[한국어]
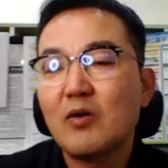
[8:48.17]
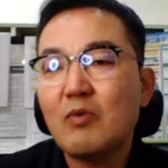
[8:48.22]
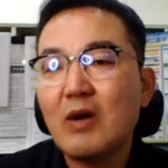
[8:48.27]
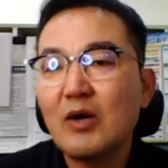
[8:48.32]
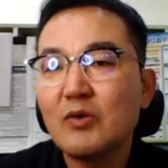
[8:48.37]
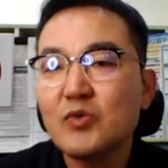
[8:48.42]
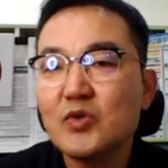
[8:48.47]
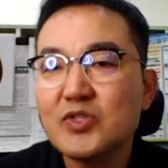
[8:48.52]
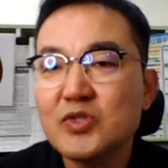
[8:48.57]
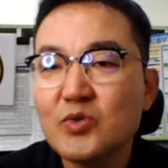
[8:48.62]

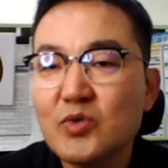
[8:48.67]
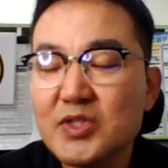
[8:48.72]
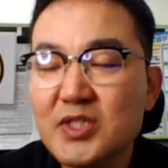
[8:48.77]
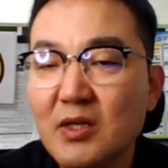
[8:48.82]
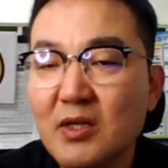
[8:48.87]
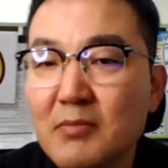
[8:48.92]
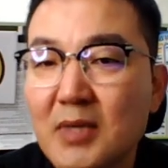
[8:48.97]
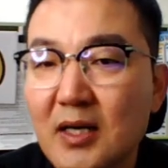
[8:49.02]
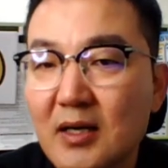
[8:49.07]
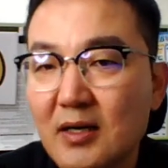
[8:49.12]
광교 신도시
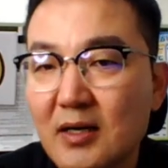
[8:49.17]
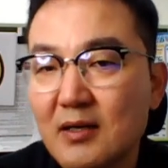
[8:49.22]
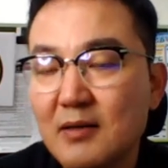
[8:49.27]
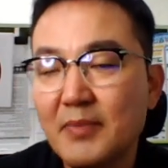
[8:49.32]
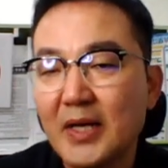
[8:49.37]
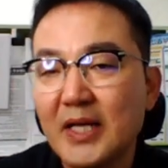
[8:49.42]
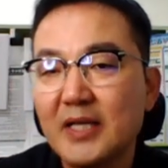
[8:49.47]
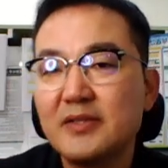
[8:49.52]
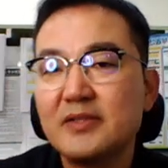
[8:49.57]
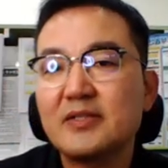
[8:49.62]
정말
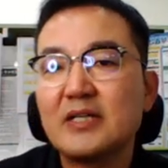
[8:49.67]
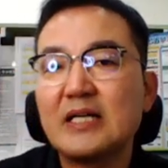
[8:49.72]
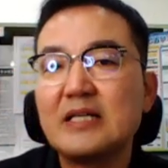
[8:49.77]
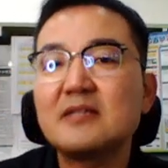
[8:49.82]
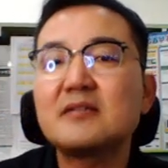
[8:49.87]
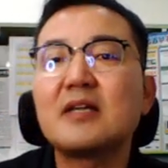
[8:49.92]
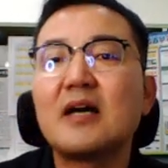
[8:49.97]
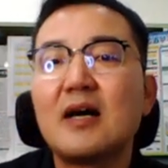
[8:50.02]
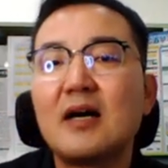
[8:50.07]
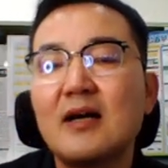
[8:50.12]
메리트가
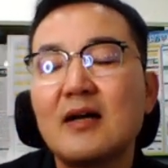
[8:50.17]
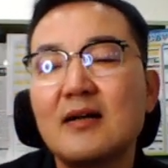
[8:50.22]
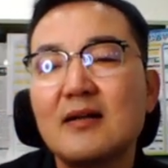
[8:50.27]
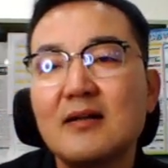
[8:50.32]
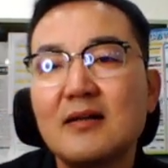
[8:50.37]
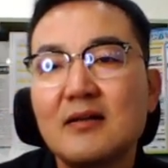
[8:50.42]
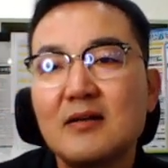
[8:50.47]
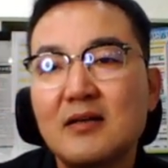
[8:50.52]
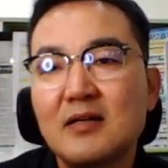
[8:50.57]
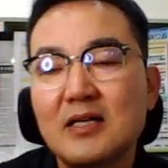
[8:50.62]

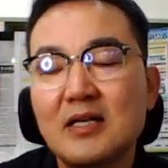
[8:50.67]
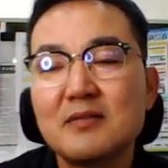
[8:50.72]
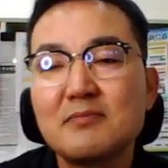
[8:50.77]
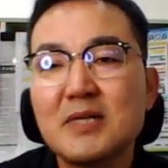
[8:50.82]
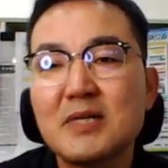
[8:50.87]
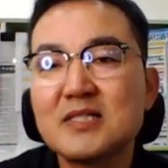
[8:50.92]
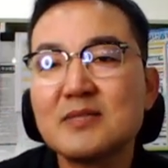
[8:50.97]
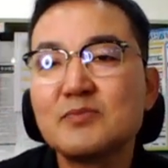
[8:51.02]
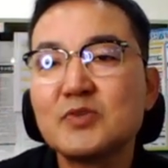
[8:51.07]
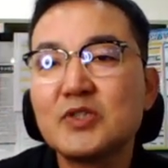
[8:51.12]
있다. 라는
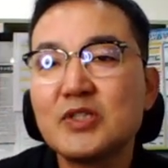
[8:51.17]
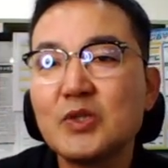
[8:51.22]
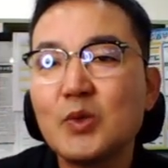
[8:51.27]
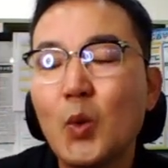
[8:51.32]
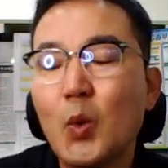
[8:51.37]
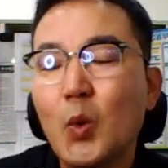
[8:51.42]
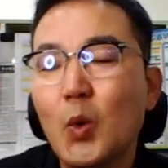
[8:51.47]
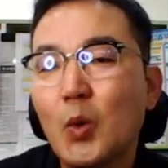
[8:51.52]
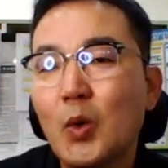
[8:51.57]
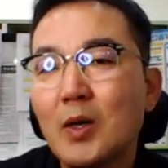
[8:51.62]
말씀
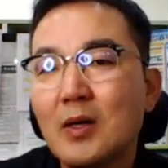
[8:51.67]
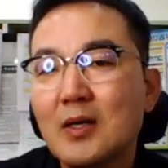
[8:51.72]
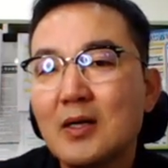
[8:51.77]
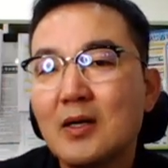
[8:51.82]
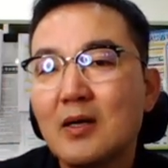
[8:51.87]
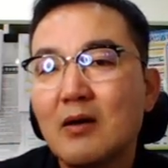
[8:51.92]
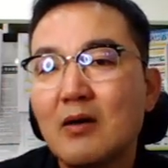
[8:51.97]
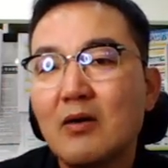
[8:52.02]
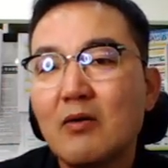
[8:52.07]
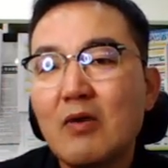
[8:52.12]
드리고,
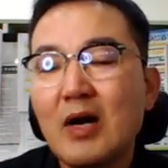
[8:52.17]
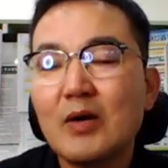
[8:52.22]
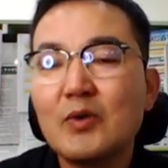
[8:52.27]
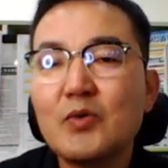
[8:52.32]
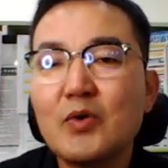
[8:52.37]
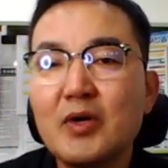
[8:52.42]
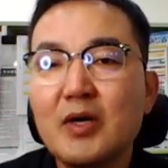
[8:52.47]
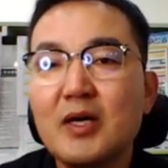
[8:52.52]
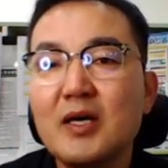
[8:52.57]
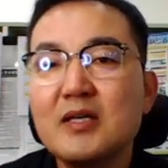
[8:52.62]

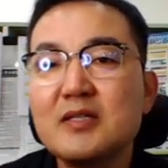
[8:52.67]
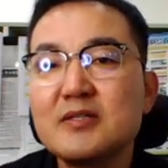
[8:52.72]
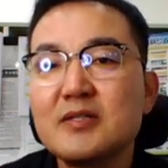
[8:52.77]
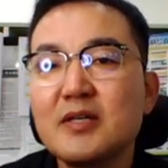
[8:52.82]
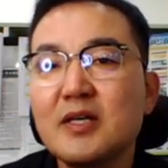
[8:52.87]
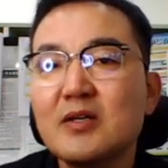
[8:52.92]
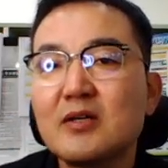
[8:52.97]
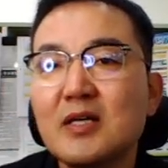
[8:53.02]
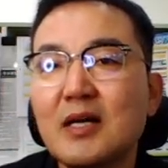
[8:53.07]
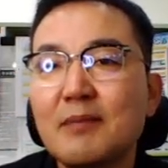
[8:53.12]
광교에 이제
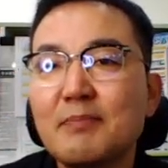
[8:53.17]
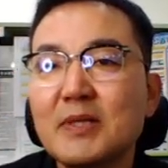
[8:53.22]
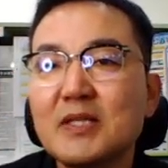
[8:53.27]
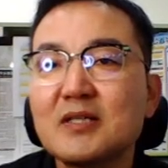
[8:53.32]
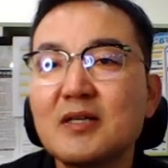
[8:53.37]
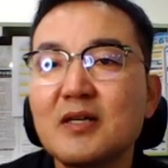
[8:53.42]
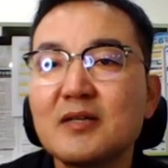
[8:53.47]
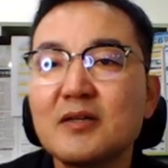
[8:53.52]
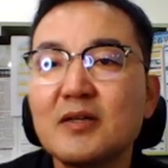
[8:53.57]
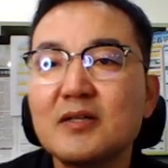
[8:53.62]
이런 아파트
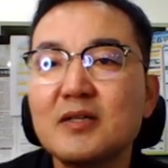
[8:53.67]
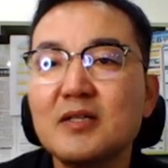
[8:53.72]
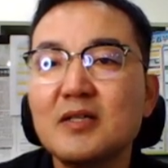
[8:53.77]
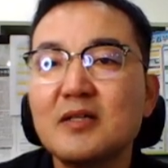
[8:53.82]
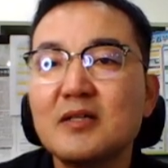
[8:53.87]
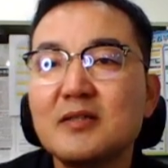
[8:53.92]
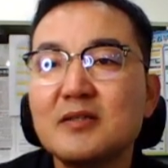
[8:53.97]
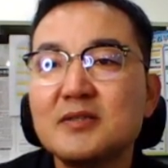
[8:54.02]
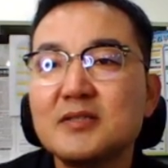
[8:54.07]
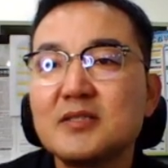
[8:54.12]

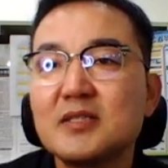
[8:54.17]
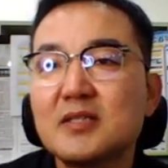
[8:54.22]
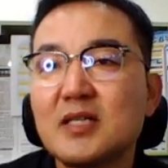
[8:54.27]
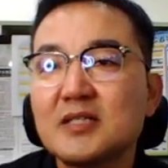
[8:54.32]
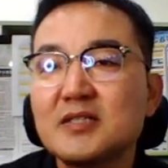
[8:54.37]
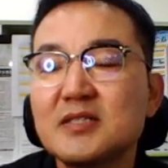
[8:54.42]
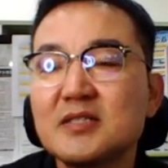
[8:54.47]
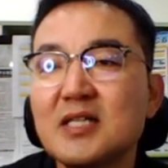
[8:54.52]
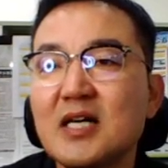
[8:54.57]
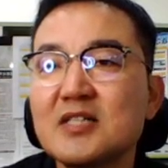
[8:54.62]
가격이 이제
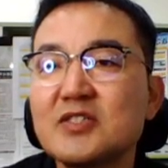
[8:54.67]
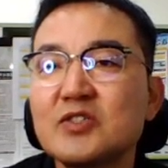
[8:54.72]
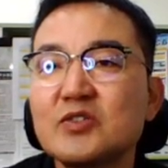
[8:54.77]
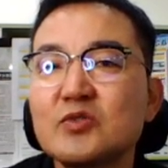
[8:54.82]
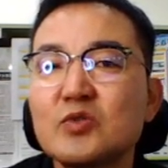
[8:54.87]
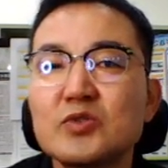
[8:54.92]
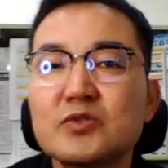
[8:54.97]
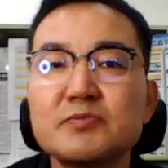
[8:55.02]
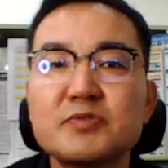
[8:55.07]
다시 상승으로